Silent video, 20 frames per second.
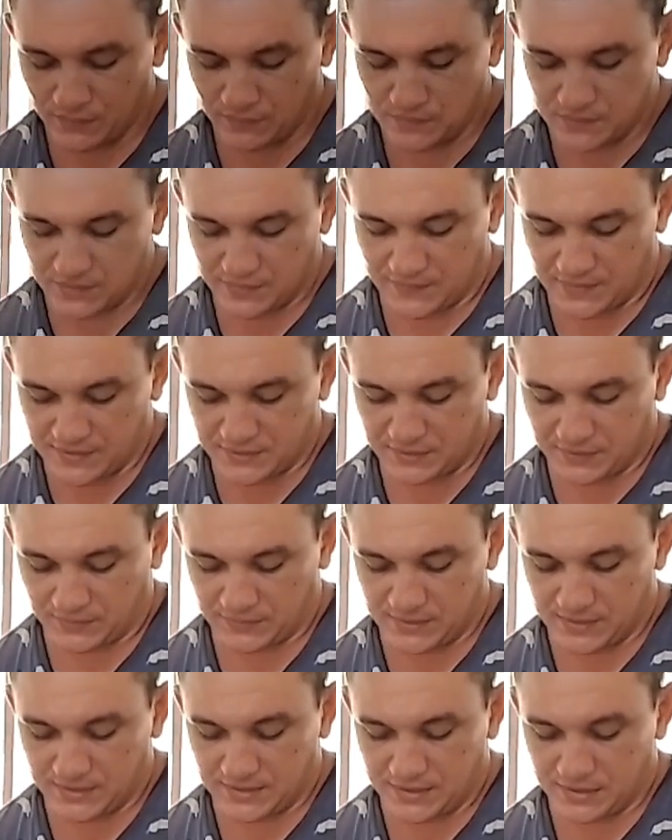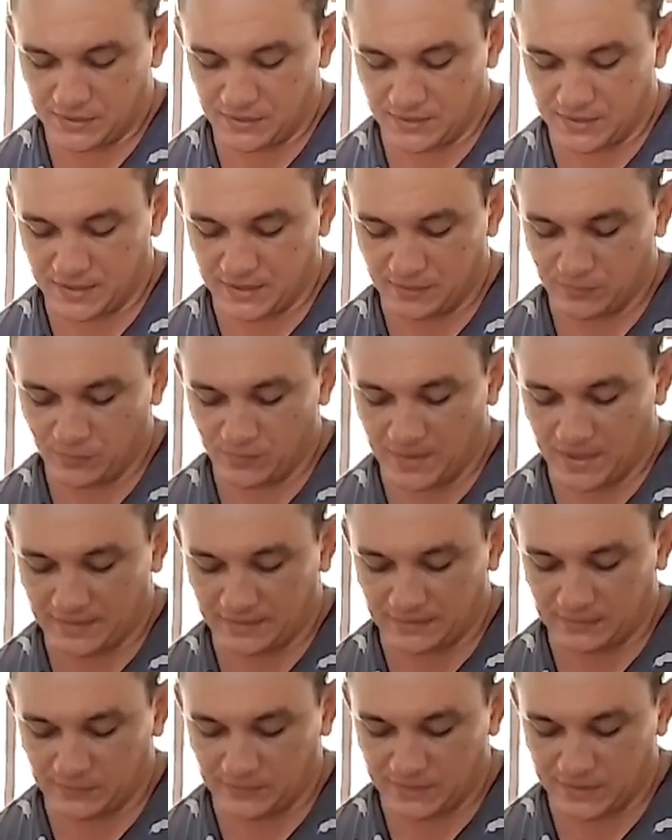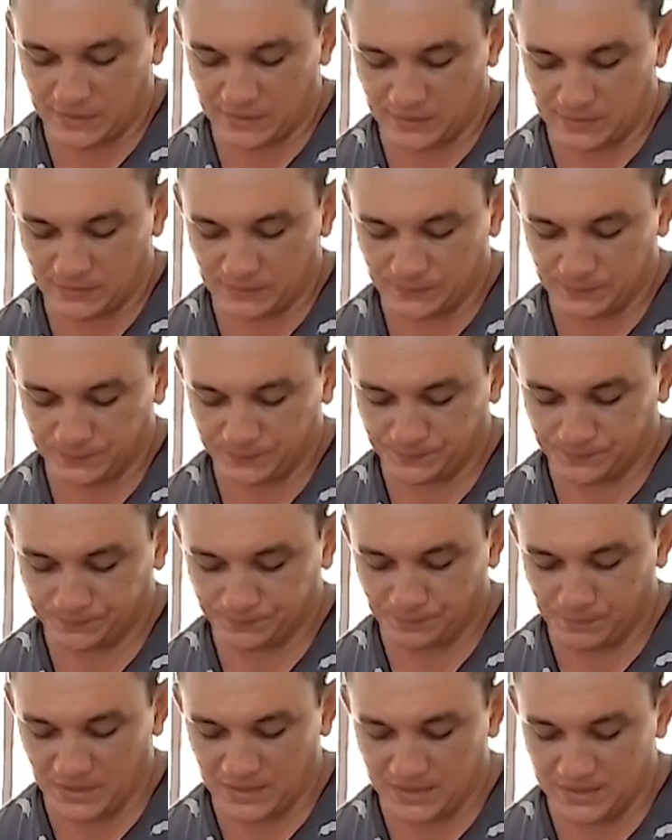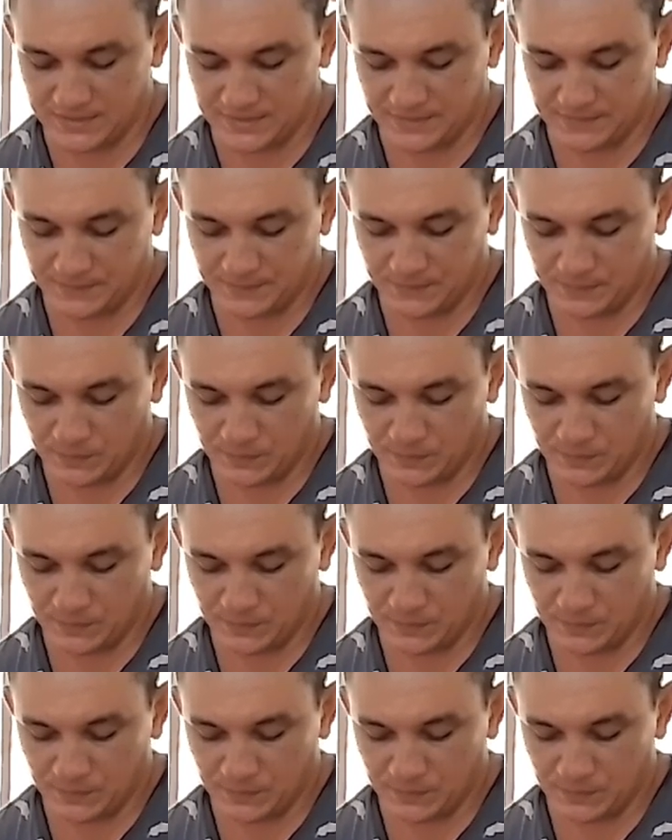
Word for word: Você vai soldando ele aqui, ó, rente com metalon aqui, ó. Beleza?